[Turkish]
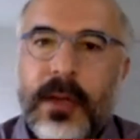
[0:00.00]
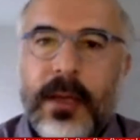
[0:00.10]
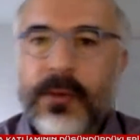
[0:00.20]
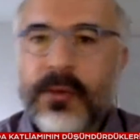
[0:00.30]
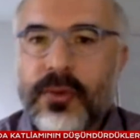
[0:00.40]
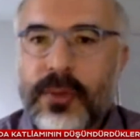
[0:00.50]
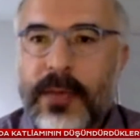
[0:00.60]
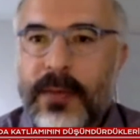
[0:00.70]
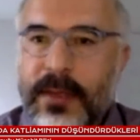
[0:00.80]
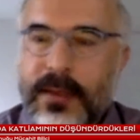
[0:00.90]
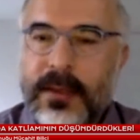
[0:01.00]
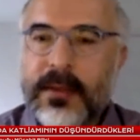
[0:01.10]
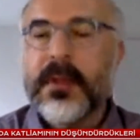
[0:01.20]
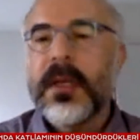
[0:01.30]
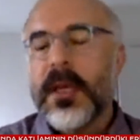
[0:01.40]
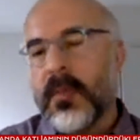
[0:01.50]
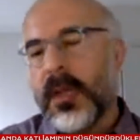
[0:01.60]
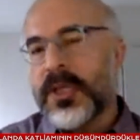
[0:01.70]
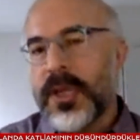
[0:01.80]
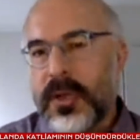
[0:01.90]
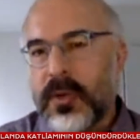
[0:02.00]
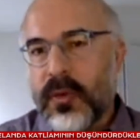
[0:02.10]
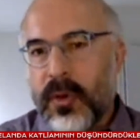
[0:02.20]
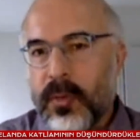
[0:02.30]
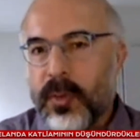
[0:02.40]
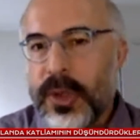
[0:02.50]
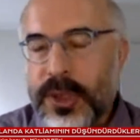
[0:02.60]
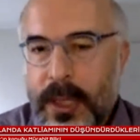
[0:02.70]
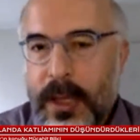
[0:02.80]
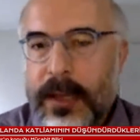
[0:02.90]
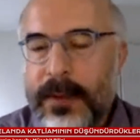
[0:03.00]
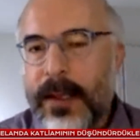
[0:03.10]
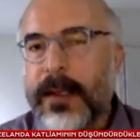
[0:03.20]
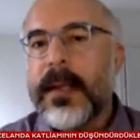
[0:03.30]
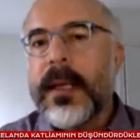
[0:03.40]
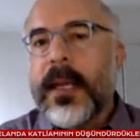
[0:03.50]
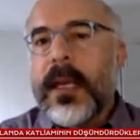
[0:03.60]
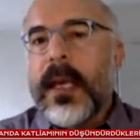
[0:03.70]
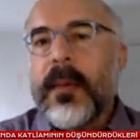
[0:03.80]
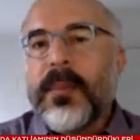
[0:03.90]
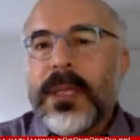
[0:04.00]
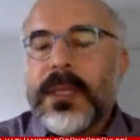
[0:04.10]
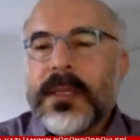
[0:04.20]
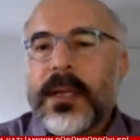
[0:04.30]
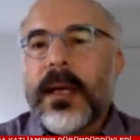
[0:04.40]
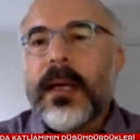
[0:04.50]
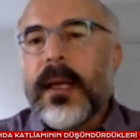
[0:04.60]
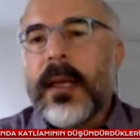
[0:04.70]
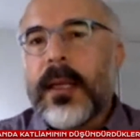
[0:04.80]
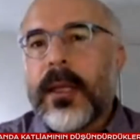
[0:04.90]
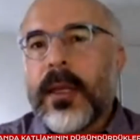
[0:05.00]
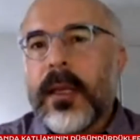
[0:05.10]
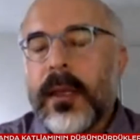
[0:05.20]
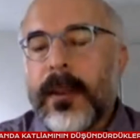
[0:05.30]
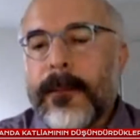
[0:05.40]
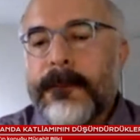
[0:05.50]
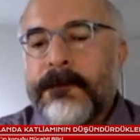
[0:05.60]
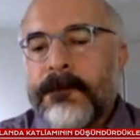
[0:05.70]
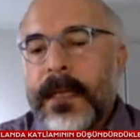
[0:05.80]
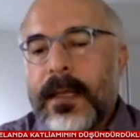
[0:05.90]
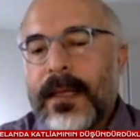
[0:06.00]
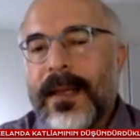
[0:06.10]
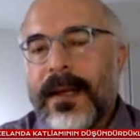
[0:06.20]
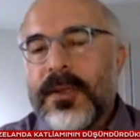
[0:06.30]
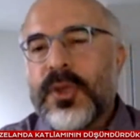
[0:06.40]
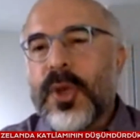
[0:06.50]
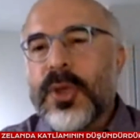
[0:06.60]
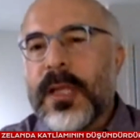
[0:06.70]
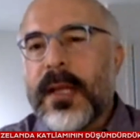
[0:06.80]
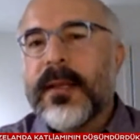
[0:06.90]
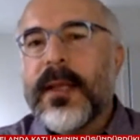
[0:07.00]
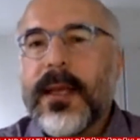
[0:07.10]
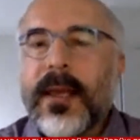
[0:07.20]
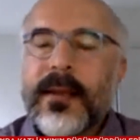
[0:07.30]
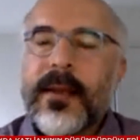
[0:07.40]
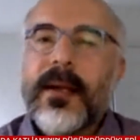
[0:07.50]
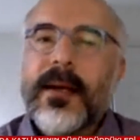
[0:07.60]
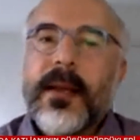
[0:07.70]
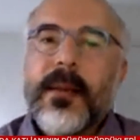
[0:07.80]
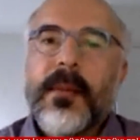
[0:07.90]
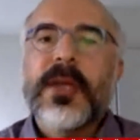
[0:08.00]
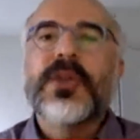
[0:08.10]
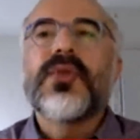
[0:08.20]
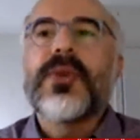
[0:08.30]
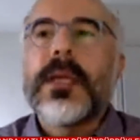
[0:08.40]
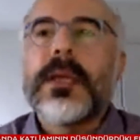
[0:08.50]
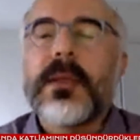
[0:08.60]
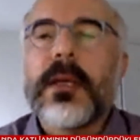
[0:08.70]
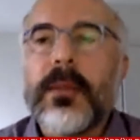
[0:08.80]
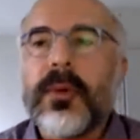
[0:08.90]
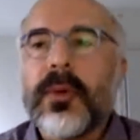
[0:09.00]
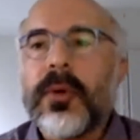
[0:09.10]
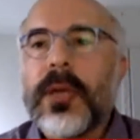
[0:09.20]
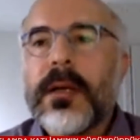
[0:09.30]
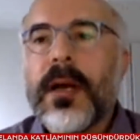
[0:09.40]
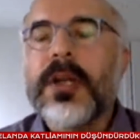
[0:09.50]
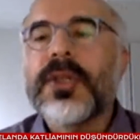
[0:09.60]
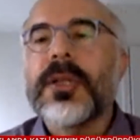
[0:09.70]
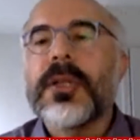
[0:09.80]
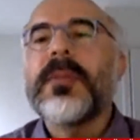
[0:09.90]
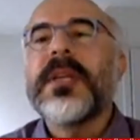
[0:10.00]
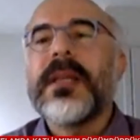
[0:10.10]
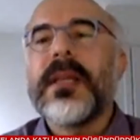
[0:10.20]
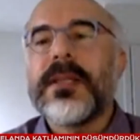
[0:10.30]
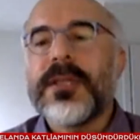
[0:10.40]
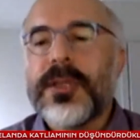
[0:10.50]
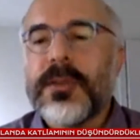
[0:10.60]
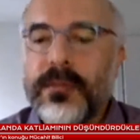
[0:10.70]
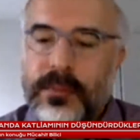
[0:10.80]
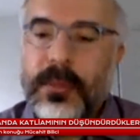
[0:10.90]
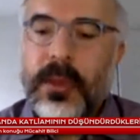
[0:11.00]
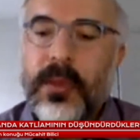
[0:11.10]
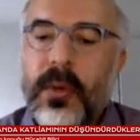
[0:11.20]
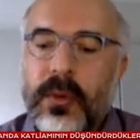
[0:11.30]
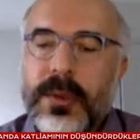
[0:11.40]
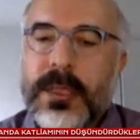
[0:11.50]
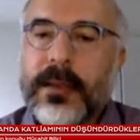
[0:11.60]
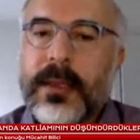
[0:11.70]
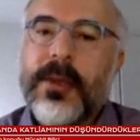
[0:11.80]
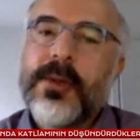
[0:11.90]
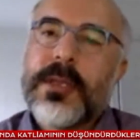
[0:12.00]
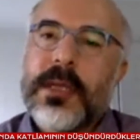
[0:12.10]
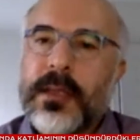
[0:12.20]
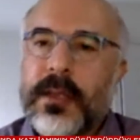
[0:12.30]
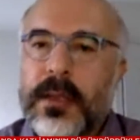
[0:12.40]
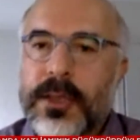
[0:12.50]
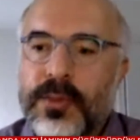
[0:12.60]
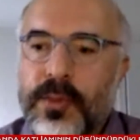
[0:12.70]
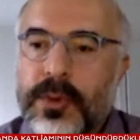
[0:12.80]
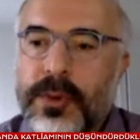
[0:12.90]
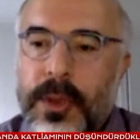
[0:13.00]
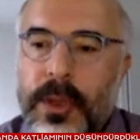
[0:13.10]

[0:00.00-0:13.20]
en güçlü devletinin başkanı konumunu işgal eden e, bir e, e, liderin sözlerinde kendilerine meşruiyet e, buluyorlar. Karşılıklı bir iletişim e, olduğu zaten gözlerden kaçmıyor.